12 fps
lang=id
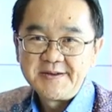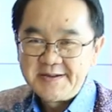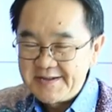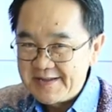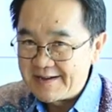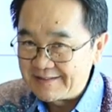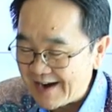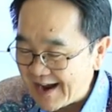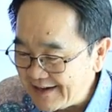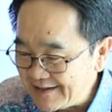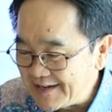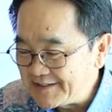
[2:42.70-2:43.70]
Yang
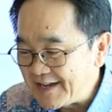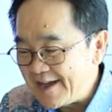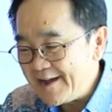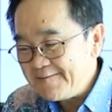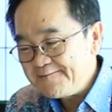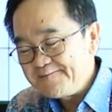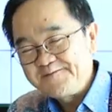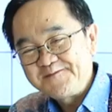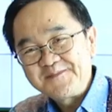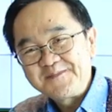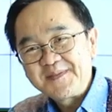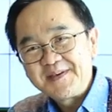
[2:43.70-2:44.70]
terakhir dari saya,
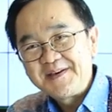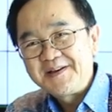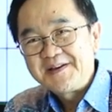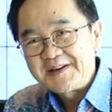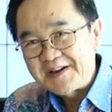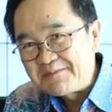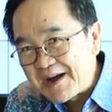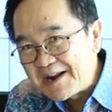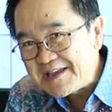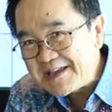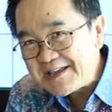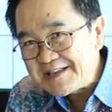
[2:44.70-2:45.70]

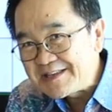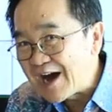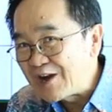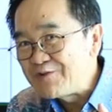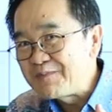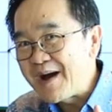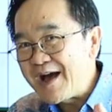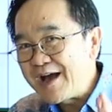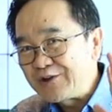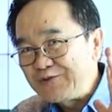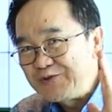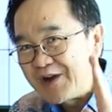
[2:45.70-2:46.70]
kembali jangan
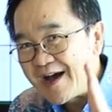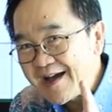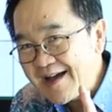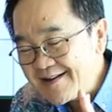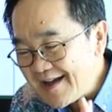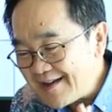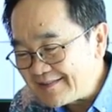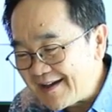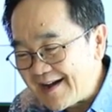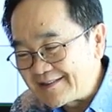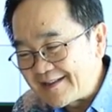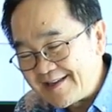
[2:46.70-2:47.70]
lupa gunakan
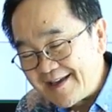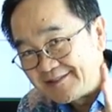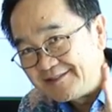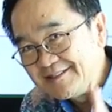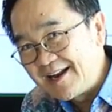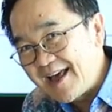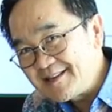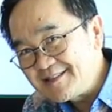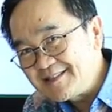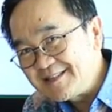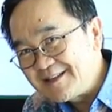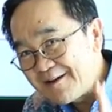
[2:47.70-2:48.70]
kata-kata yang
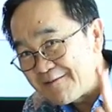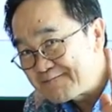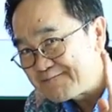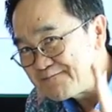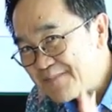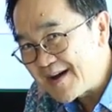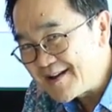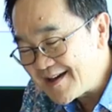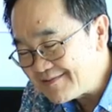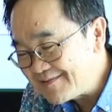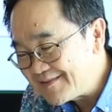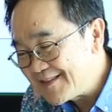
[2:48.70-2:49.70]
jelas, padat,
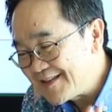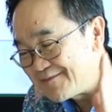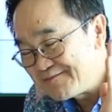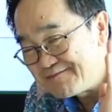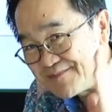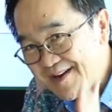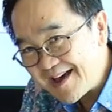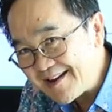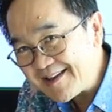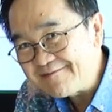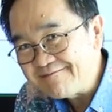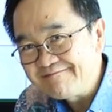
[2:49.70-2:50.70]
menarik,
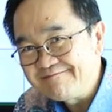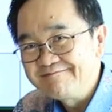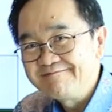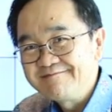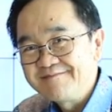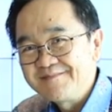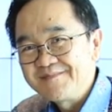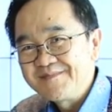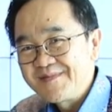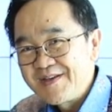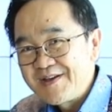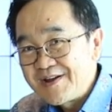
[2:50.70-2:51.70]

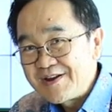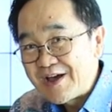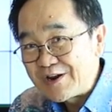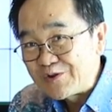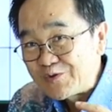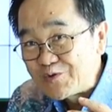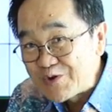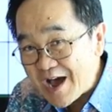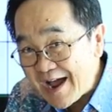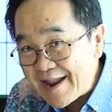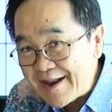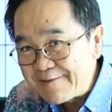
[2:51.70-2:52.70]
dan
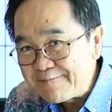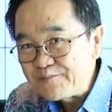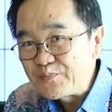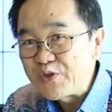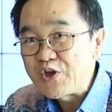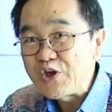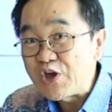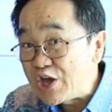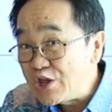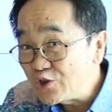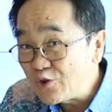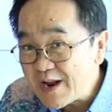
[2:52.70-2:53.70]
gunakan
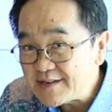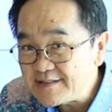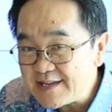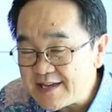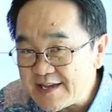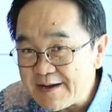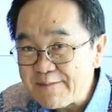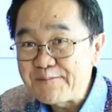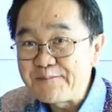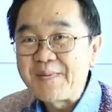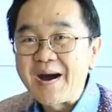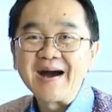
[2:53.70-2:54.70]
intonasi
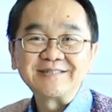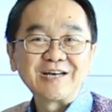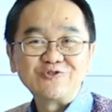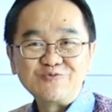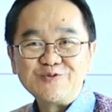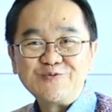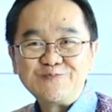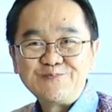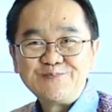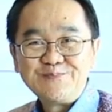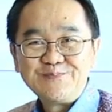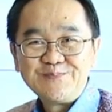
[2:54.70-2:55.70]
bahasa tubuh.
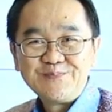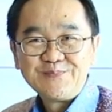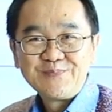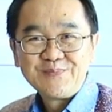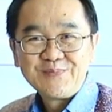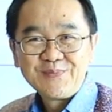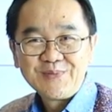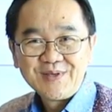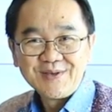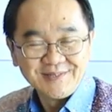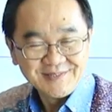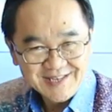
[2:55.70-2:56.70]

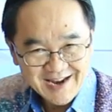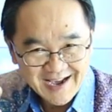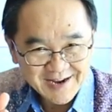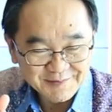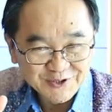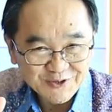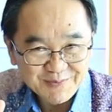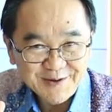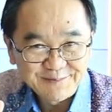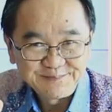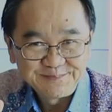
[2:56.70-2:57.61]
Silahkan mencoba.